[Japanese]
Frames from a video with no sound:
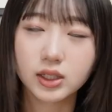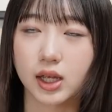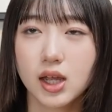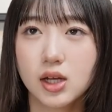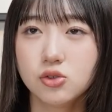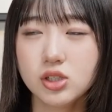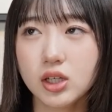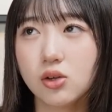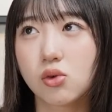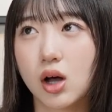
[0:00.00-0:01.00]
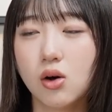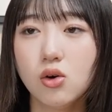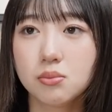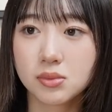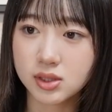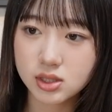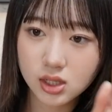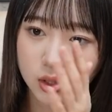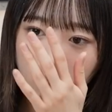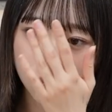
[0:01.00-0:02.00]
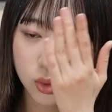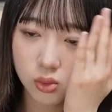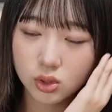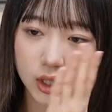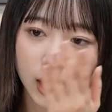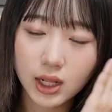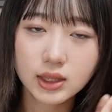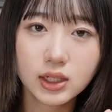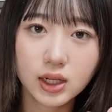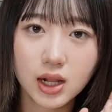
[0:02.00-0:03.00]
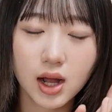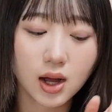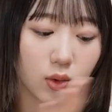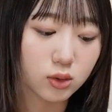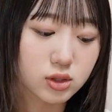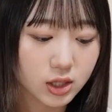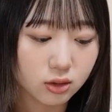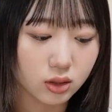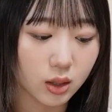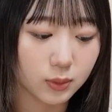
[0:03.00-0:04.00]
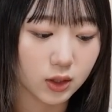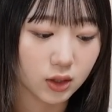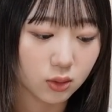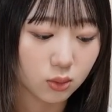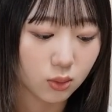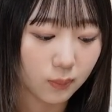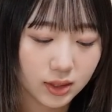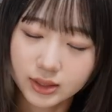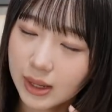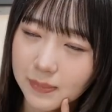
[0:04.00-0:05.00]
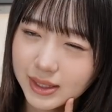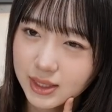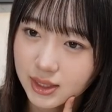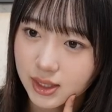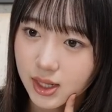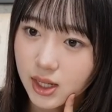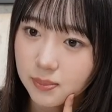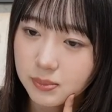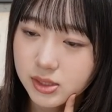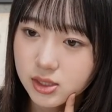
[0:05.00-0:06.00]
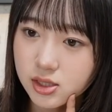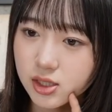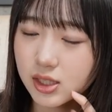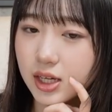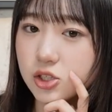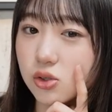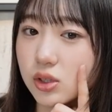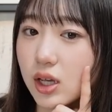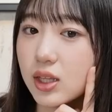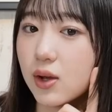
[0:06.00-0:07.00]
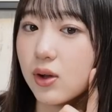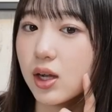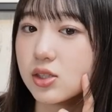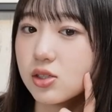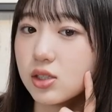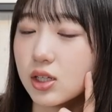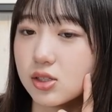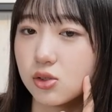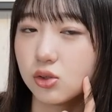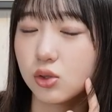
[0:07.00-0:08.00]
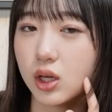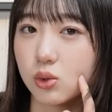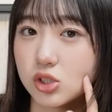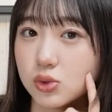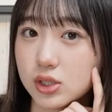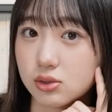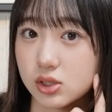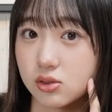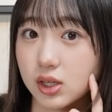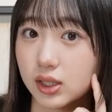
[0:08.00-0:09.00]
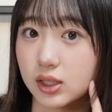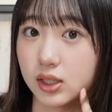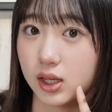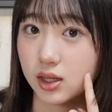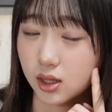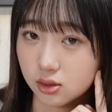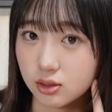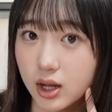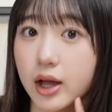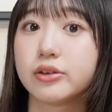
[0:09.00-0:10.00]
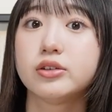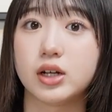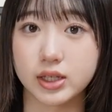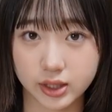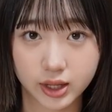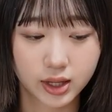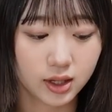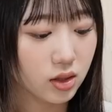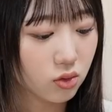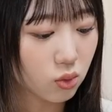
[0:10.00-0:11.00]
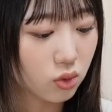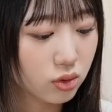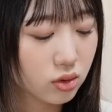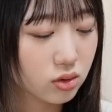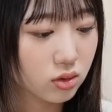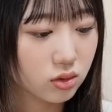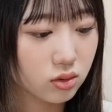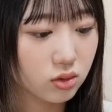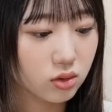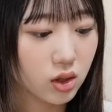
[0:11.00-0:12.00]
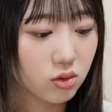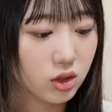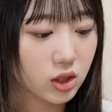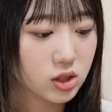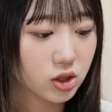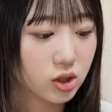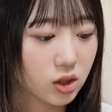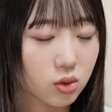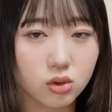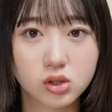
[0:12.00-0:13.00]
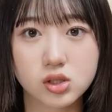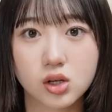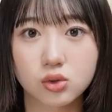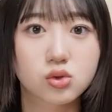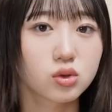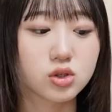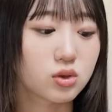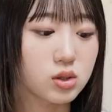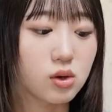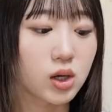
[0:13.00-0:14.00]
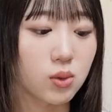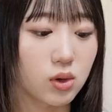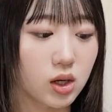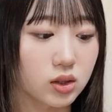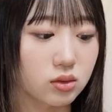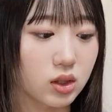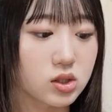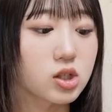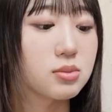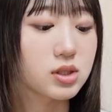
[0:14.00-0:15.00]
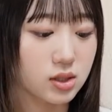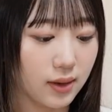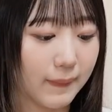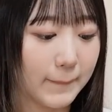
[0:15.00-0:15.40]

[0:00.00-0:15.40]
んかね、うち結構顔を水でこう、お湯で洗ってから泡をつけるタイプなんだけど、なんかたまに水ついてない状態で泡がついたりすると結構シュワシュワするかなって感覚があるぐらいで、結構お湯顔にやっちゃってからこれ使うとそんなシュワシュワ感わかんなくなっちゃいますね。